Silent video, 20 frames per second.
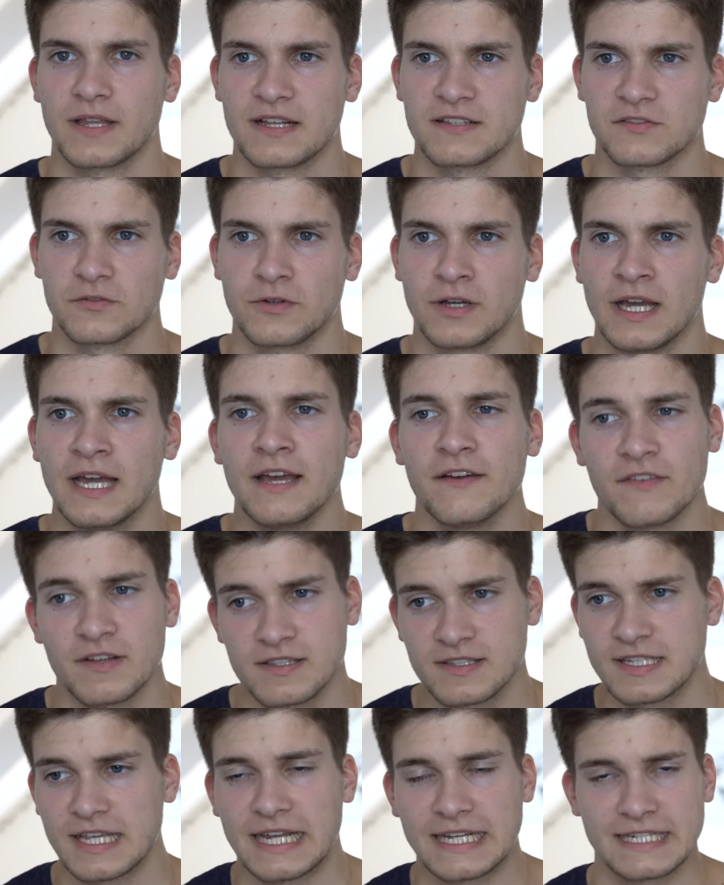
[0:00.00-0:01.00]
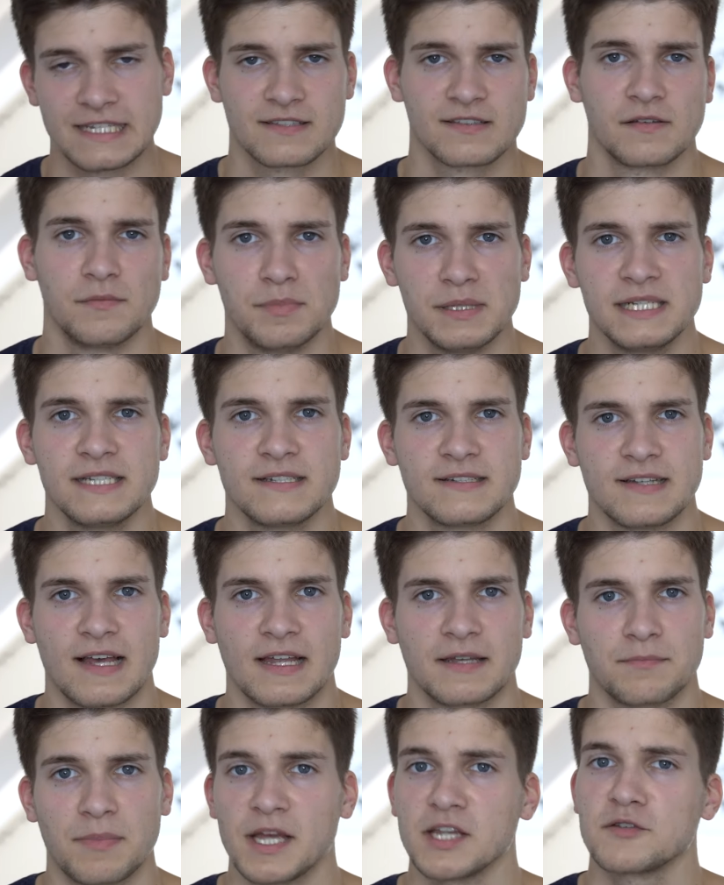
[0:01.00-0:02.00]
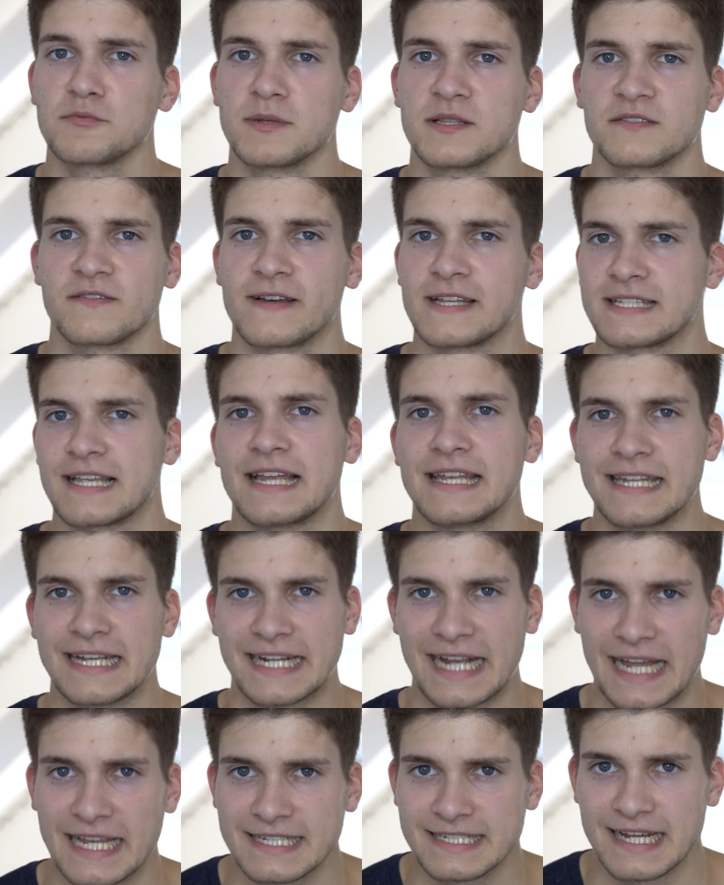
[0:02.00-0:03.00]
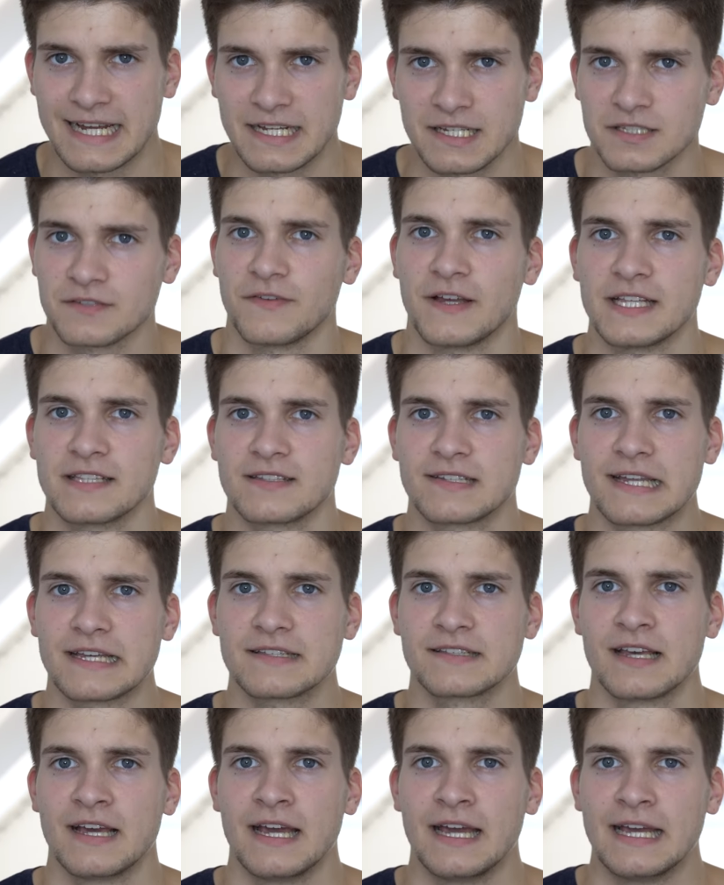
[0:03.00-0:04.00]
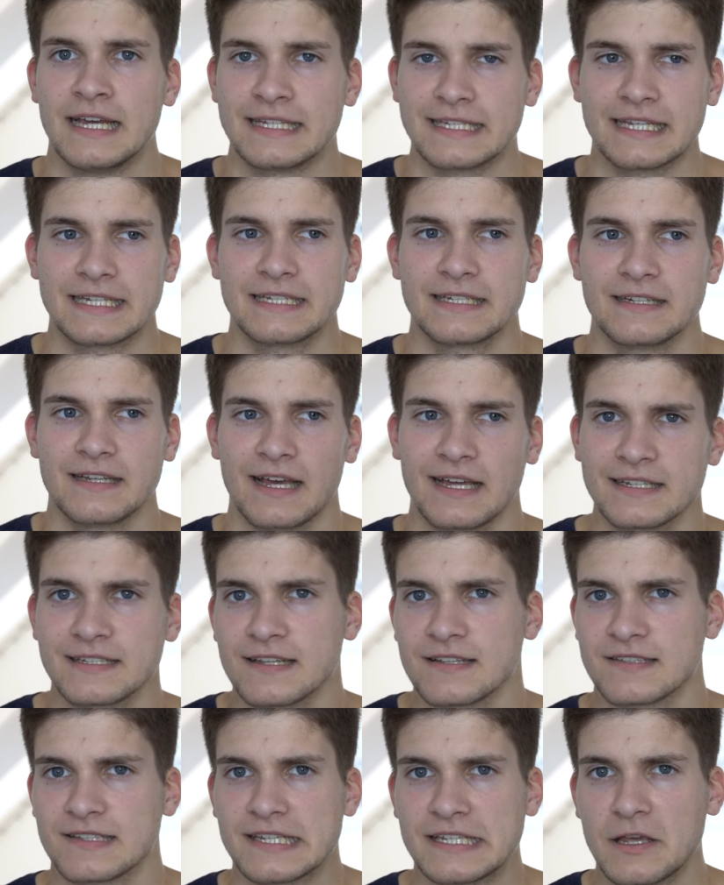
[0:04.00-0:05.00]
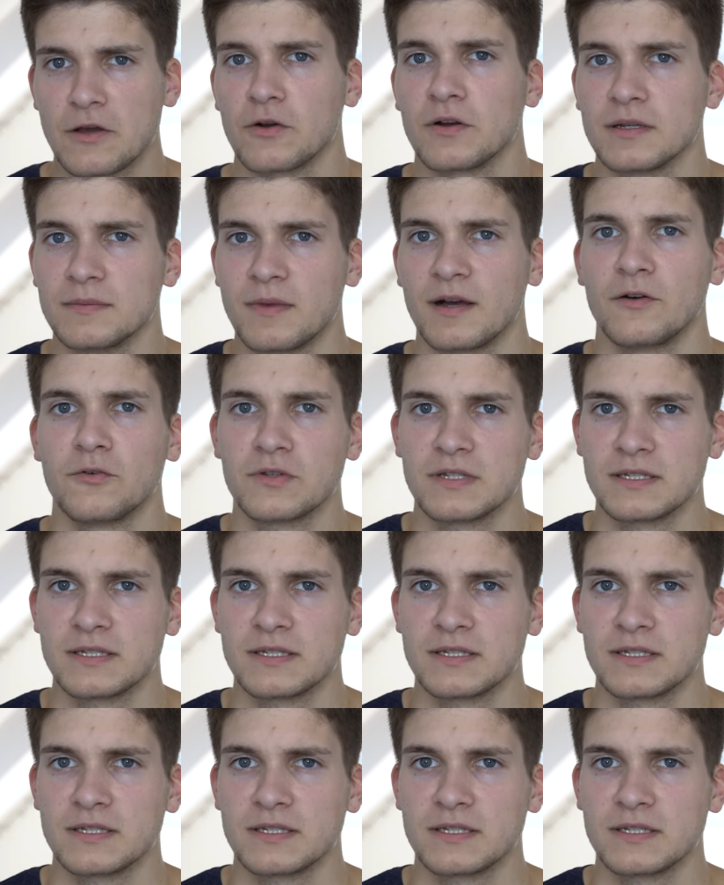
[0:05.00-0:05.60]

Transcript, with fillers: Also wenn sich ein Riss gebildet hat, beispielsweise an der Kante eines Fensters, dann hat er sich auch immer